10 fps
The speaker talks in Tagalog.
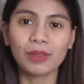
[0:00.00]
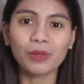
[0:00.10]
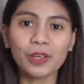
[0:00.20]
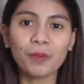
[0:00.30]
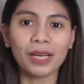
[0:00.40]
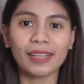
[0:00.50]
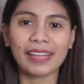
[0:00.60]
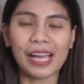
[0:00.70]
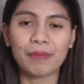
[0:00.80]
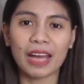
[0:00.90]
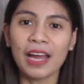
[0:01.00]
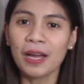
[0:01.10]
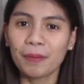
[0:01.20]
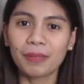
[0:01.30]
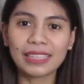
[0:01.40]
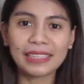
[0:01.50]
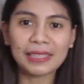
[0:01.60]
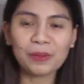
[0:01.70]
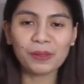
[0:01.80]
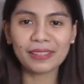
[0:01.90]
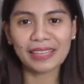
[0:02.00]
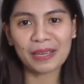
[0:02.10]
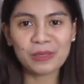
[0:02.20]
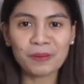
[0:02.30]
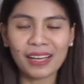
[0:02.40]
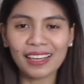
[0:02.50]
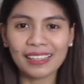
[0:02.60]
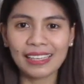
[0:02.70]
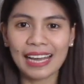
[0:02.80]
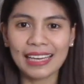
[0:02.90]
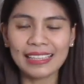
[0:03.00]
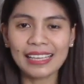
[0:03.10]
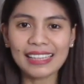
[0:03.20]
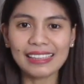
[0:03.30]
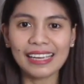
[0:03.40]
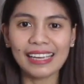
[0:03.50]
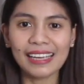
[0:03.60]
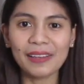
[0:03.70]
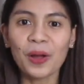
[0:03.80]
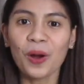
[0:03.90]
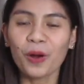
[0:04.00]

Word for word: ito na yung mga time na magtatanong na tayo sa mga kakilala natin,